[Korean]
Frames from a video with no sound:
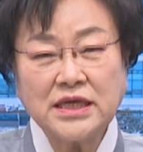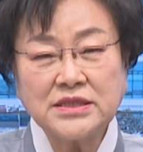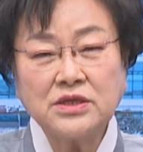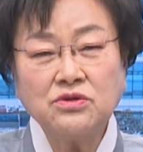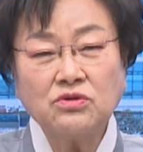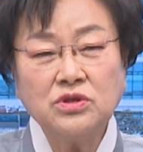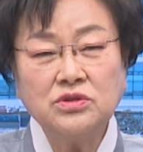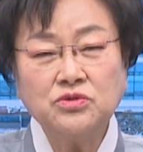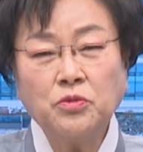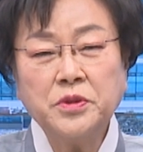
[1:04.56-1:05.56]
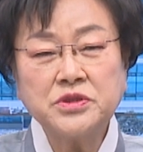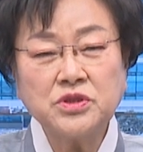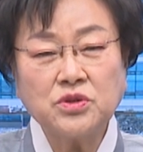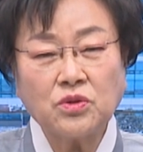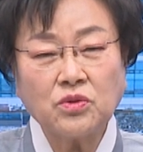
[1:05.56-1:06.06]
자생력을 높일 수
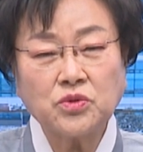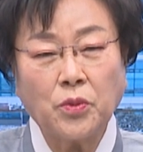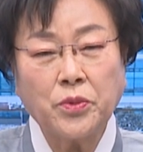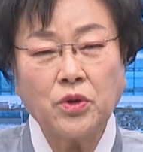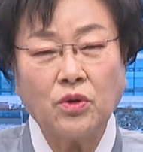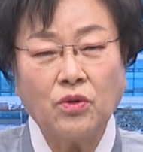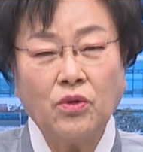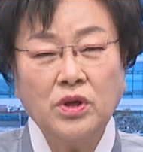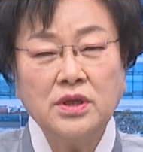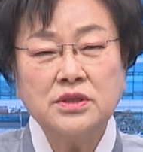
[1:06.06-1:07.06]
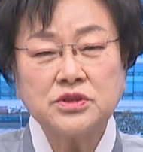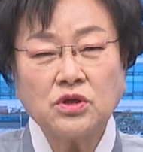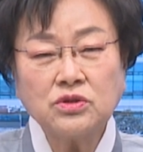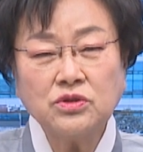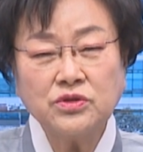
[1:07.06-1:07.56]
있도록 돕고
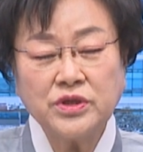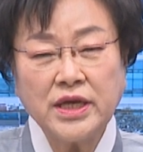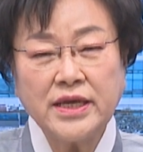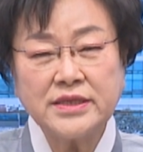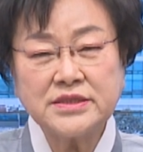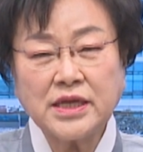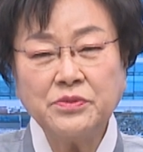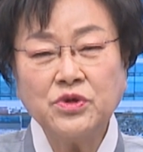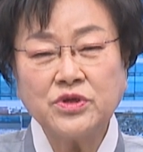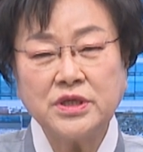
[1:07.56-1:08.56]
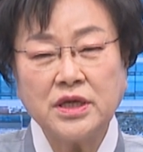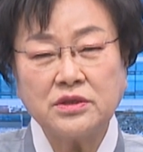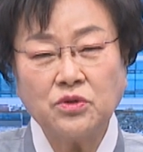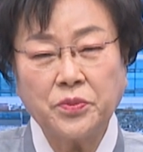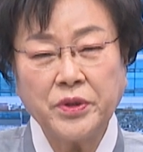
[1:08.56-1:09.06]
청년들의 참여
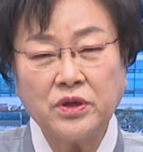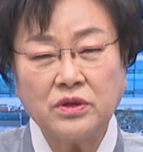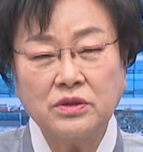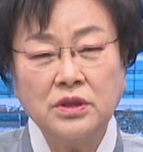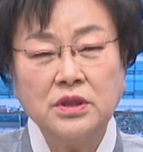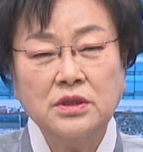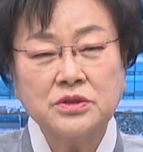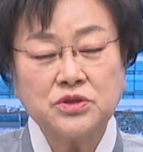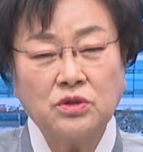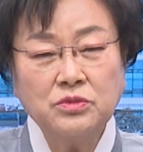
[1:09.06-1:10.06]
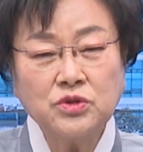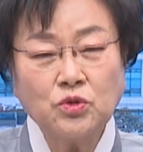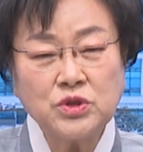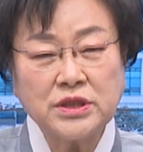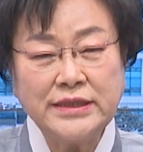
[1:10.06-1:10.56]
기회를 높여 젊은
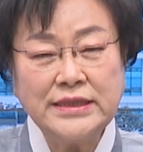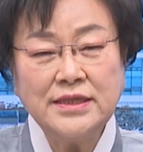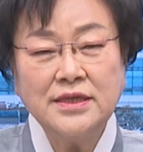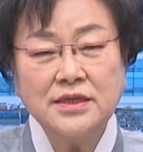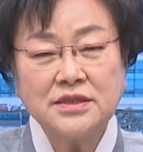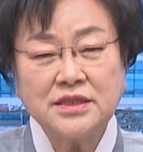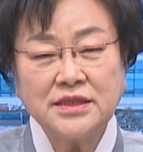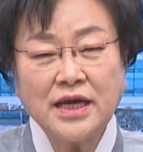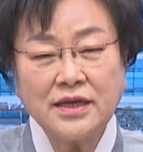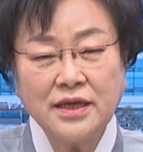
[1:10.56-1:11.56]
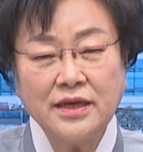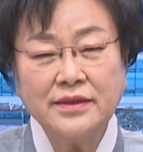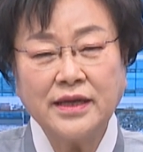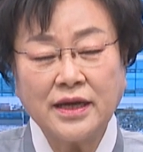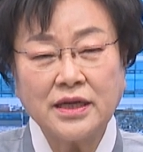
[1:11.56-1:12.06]
도시를 지향해
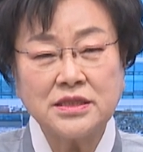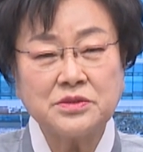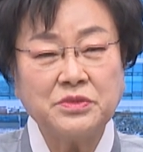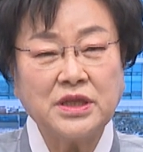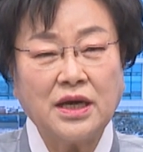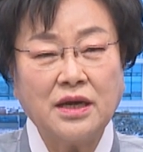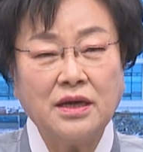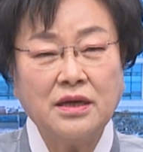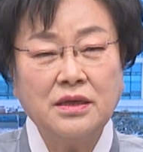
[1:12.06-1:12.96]
나가겠습니다.